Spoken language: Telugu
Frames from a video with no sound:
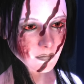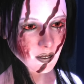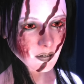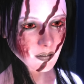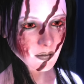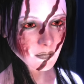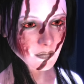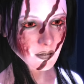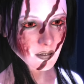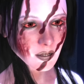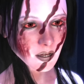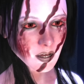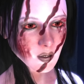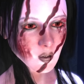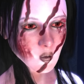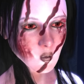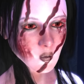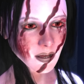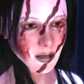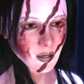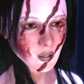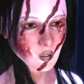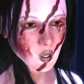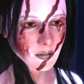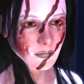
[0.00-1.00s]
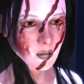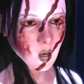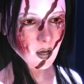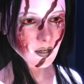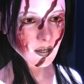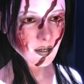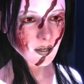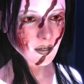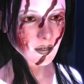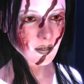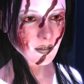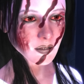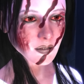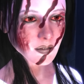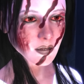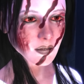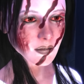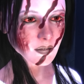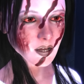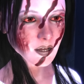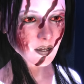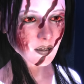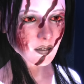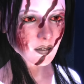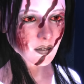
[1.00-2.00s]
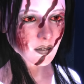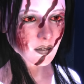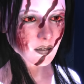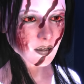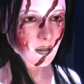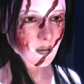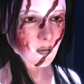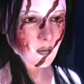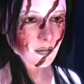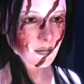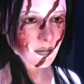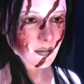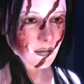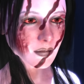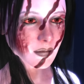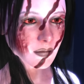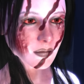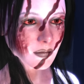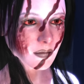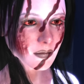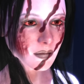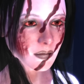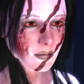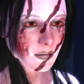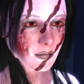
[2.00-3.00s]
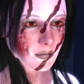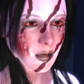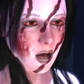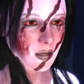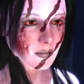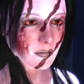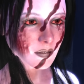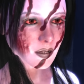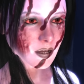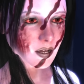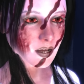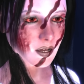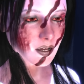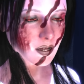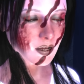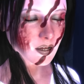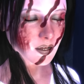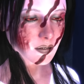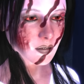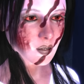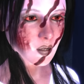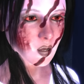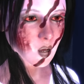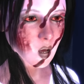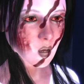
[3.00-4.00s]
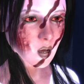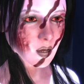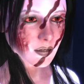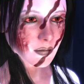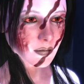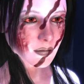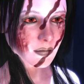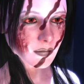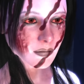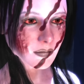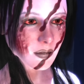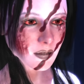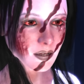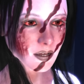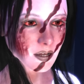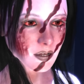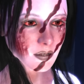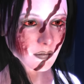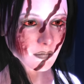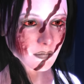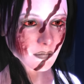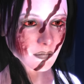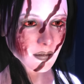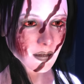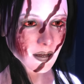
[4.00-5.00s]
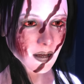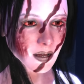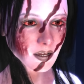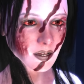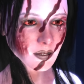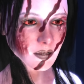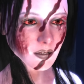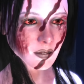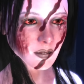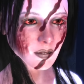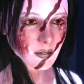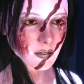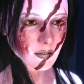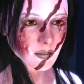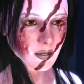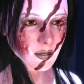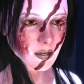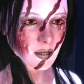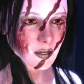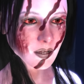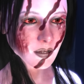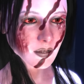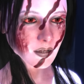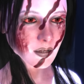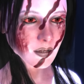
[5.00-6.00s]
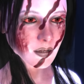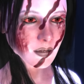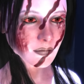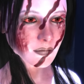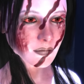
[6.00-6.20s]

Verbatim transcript: నువ్వు మంచివాడివి నిన్ను బాధ పెట్టడం మాకు ఉత్తమం కాదు నేను వెళ్ళిపోతాను